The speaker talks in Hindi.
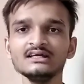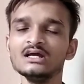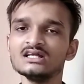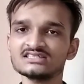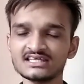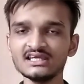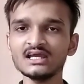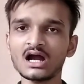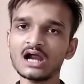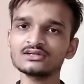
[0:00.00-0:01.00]
है
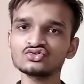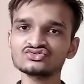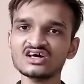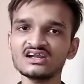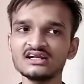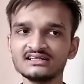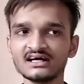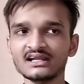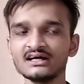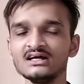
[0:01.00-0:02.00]
छह आठ दो हजार
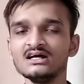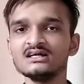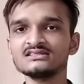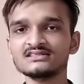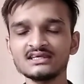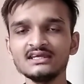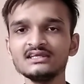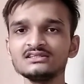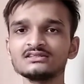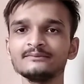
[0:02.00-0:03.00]
अठारह
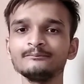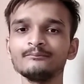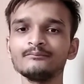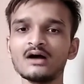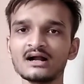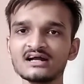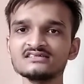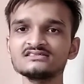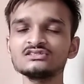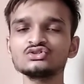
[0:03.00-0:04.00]
छह
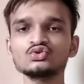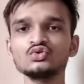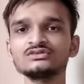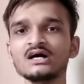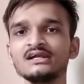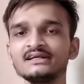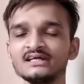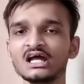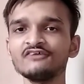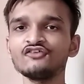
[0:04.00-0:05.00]
अगस्त दो हजार
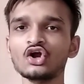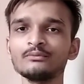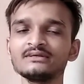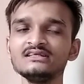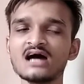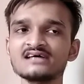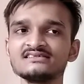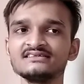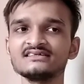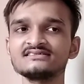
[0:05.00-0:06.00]
अठारह फॉर्म की
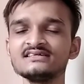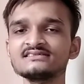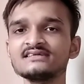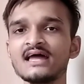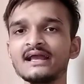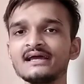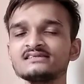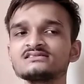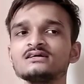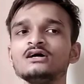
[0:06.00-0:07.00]
लास्ट डेट है सिक्स
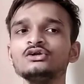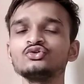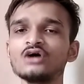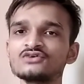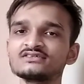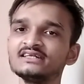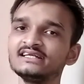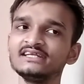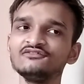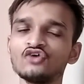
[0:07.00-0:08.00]
अगस्त टू थाउजेंड
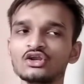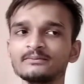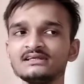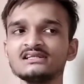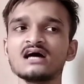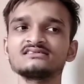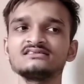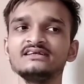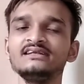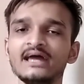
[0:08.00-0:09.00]
एटीन फॉर्म की
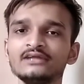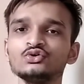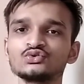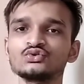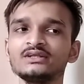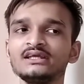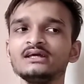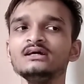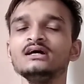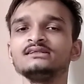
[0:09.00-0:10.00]
लास्ट डेट है दोस्तों ठीक
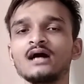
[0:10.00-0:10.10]
है